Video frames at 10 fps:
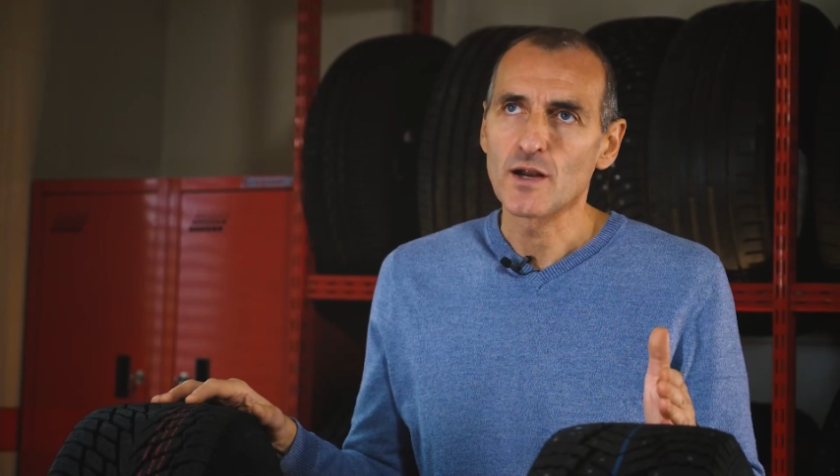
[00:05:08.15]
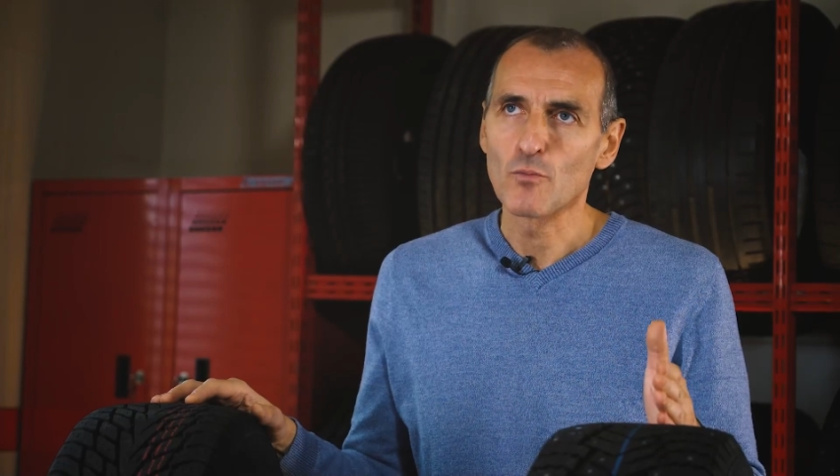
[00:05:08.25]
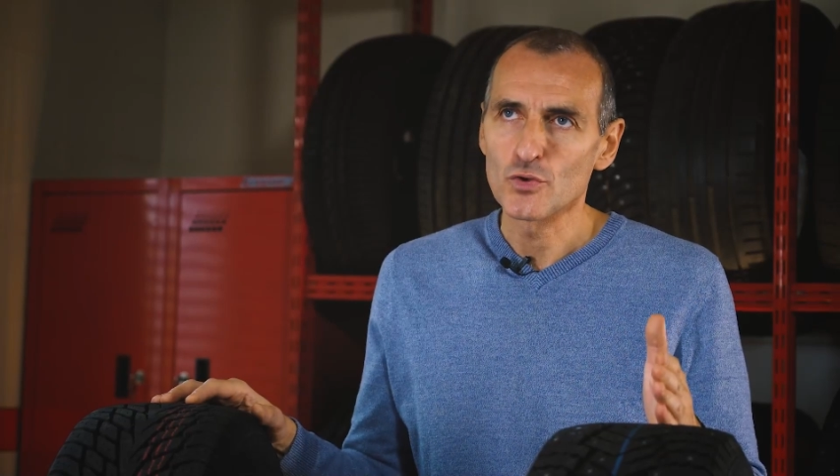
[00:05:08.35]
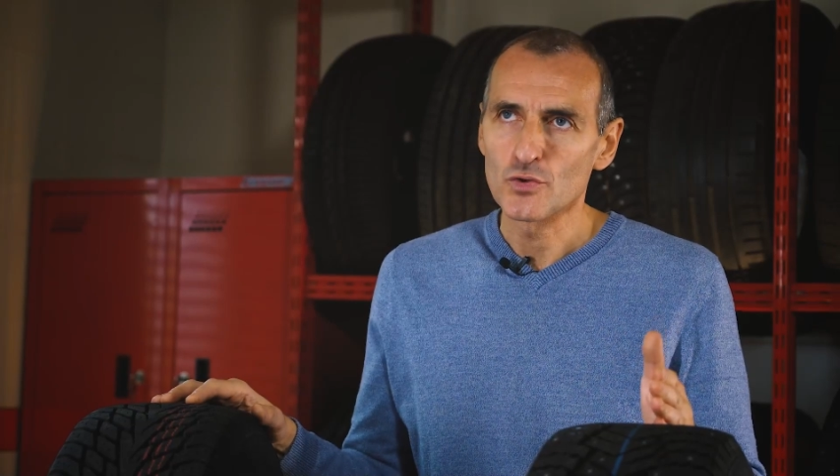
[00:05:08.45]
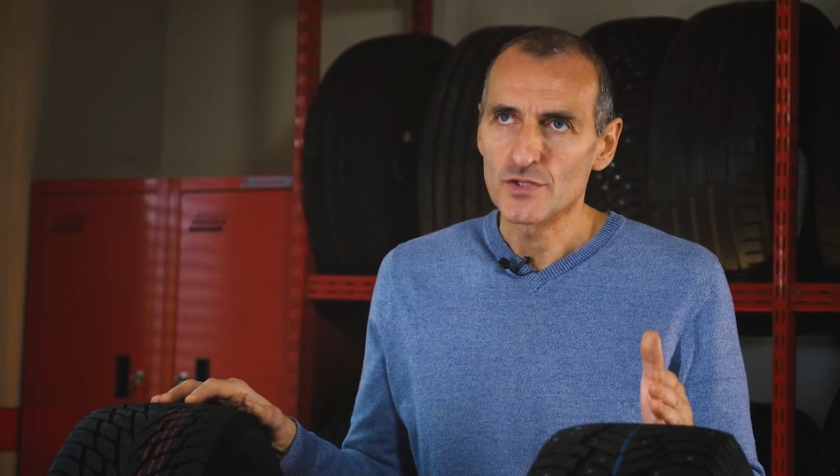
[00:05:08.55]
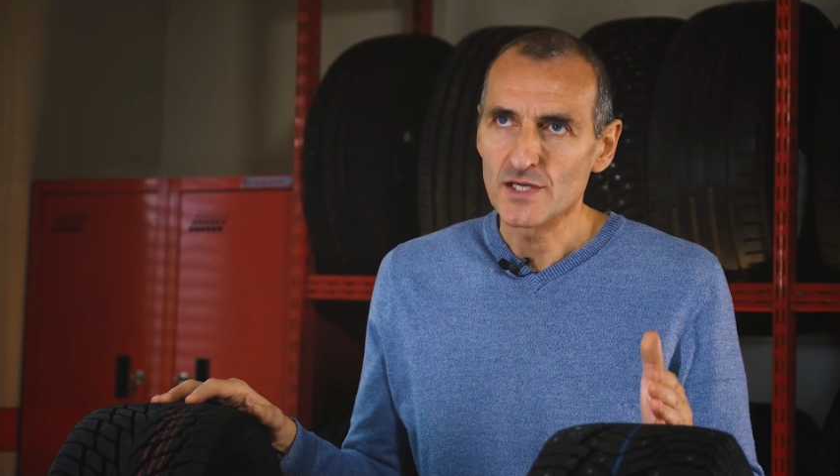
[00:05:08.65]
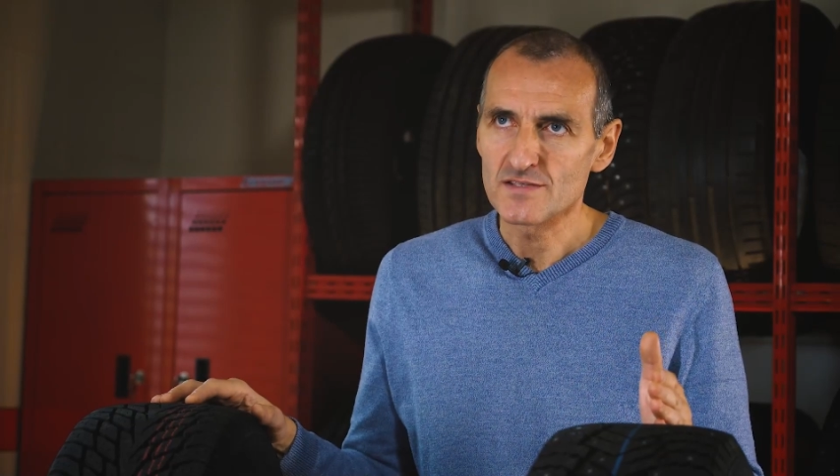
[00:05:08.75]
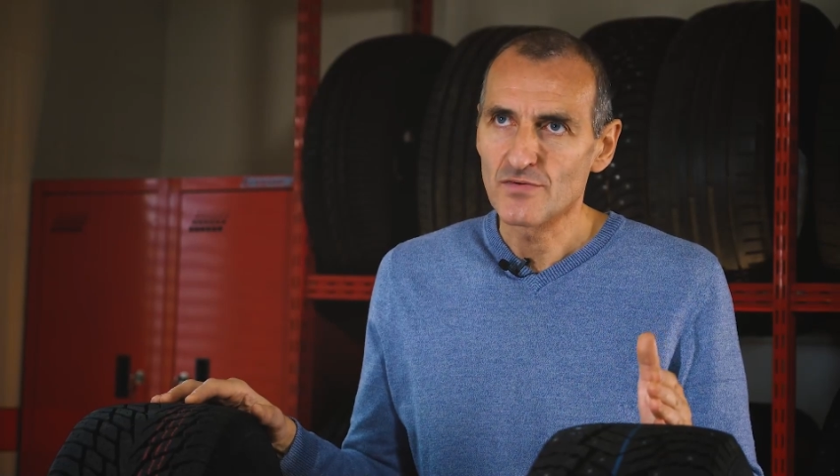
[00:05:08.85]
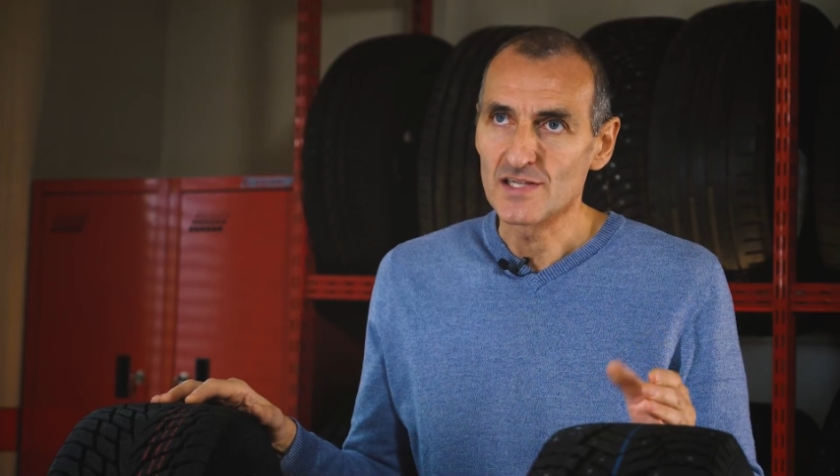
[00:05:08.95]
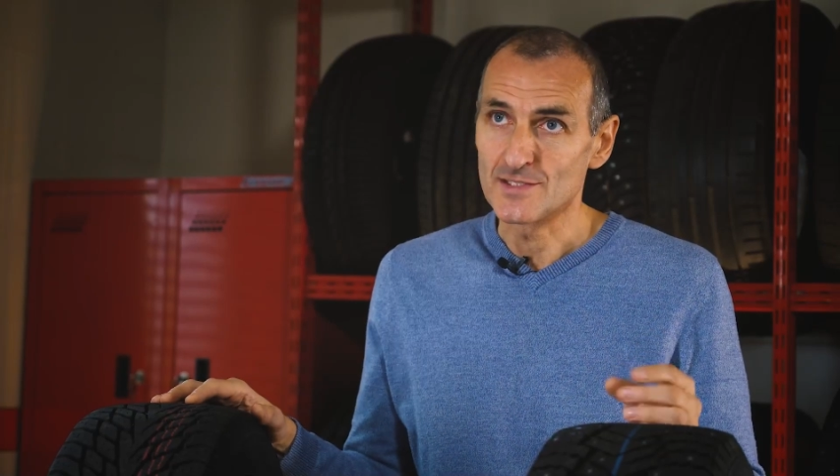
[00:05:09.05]
работают на
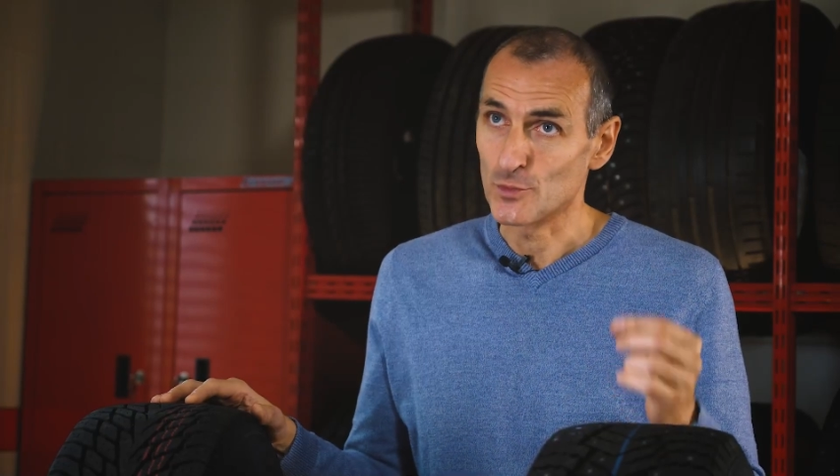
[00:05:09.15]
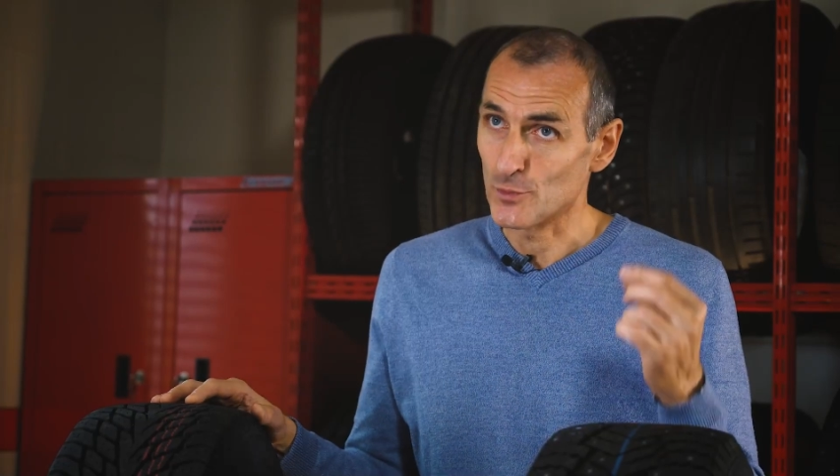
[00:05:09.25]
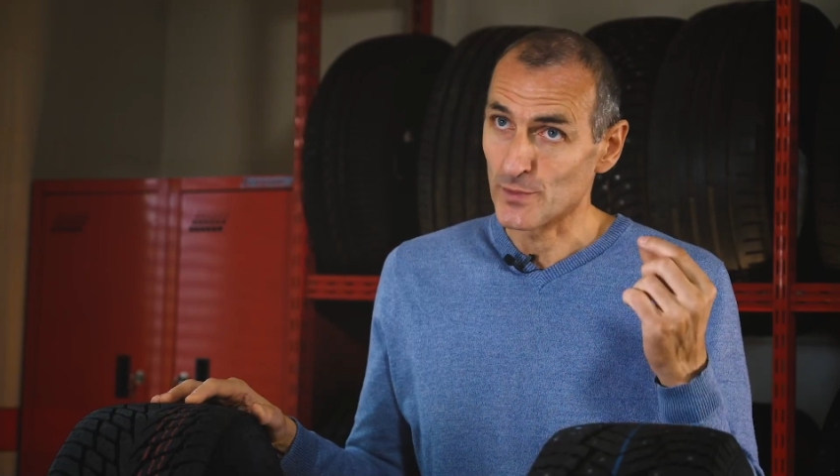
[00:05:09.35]
асфальте, но